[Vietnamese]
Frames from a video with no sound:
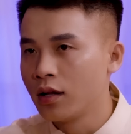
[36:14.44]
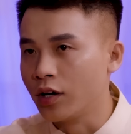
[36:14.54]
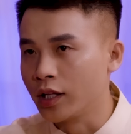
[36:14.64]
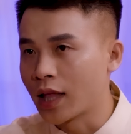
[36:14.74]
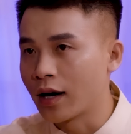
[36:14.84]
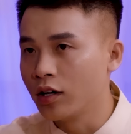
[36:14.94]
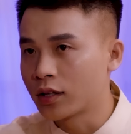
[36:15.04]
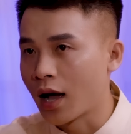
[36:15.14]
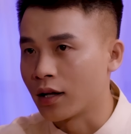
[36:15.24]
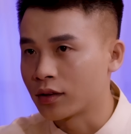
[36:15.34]
Người ta đưa
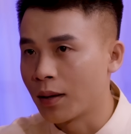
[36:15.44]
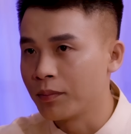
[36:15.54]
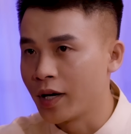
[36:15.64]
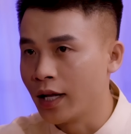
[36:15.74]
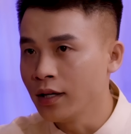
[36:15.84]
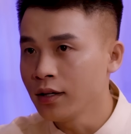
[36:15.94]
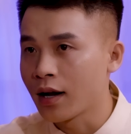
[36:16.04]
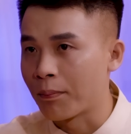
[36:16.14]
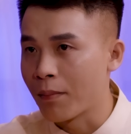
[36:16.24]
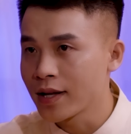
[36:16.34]
thằng Tâm đến
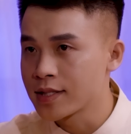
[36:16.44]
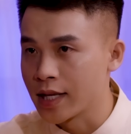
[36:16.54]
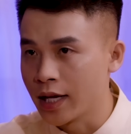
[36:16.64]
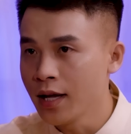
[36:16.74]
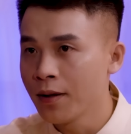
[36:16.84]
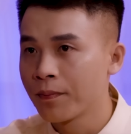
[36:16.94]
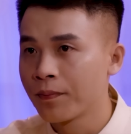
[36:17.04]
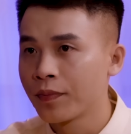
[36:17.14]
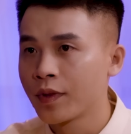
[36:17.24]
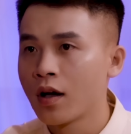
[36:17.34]
gặp bác sĩ.
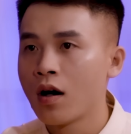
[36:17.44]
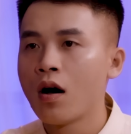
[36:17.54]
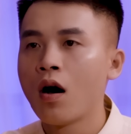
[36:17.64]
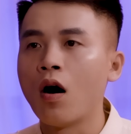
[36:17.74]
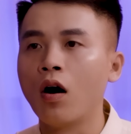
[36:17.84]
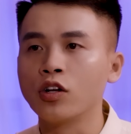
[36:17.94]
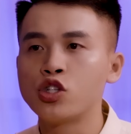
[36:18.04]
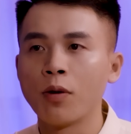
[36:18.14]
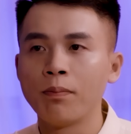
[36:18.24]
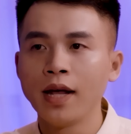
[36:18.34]
Họ
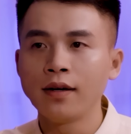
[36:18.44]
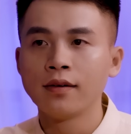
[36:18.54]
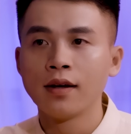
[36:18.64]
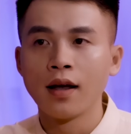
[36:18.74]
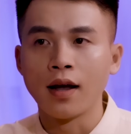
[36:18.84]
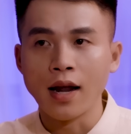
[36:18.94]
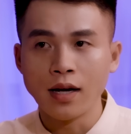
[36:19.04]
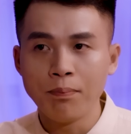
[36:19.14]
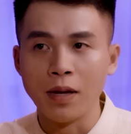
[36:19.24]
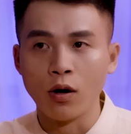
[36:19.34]
cho biết gã
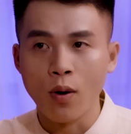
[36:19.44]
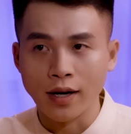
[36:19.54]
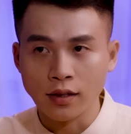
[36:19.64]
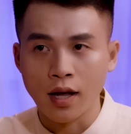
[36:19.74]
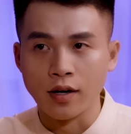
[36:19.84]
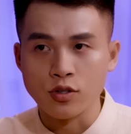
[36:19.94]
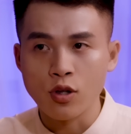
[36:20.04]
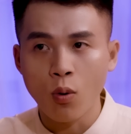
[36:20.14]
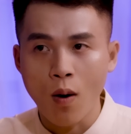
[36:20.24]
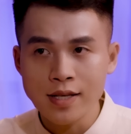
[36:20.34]
đã bị loạn thần
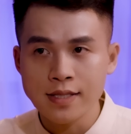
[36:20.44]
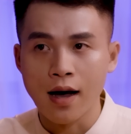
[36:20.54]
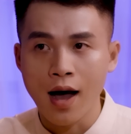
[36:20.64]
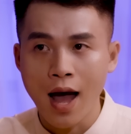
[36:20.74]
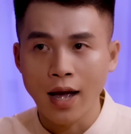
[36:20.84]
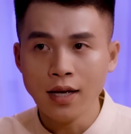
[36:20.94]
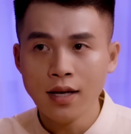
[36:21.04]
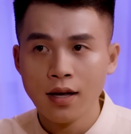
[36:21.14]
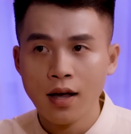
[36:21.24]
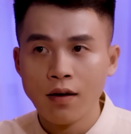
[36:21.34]
do quá sợ hãi,
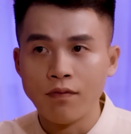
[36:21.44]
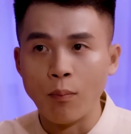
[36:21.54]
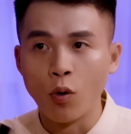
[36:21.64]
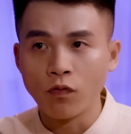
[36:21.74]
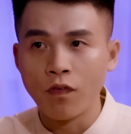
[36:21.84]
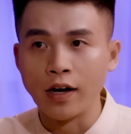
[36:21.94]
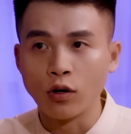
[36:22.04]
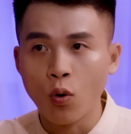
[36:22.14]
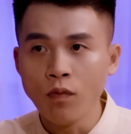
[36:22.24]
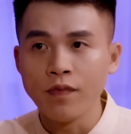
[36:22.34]
và một
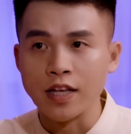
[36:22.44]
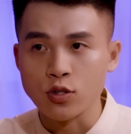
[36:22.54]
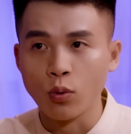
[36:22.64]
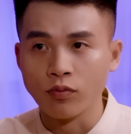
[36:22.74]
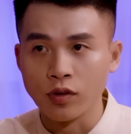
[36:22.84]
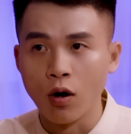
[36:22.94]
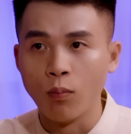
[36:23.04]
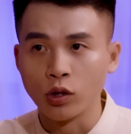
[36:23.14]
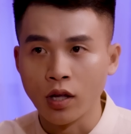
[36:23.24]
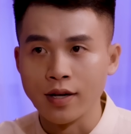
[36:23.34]
phần cũng vì dùng rượu
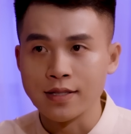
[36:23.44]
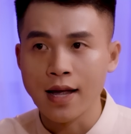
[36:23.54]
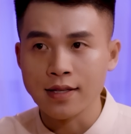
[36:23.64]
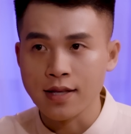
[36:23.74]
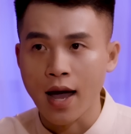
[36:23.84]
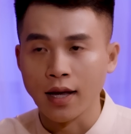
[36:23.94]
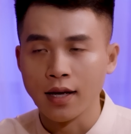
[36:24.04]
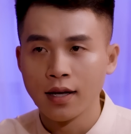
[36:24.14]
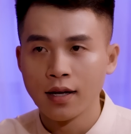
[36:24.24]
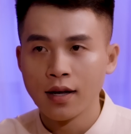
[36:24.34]
một thời gian dài.
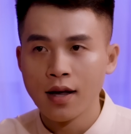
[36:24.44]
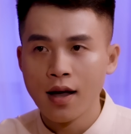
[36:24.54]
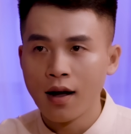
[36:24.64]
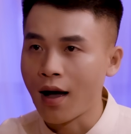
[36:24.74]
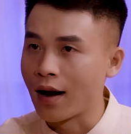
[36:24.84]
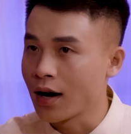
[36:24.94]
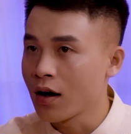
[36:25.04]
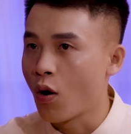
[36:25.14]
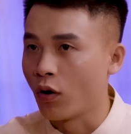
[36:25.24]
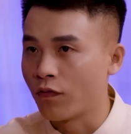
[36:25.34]
Khả
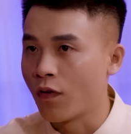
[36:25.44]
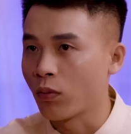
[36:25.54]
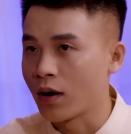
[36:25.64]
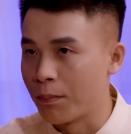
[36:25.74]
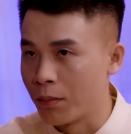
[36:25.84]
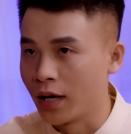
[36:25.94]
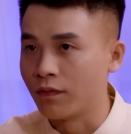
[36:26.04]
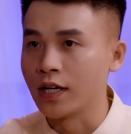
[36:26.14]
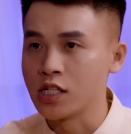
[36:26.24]
năng hồi phục là 10%.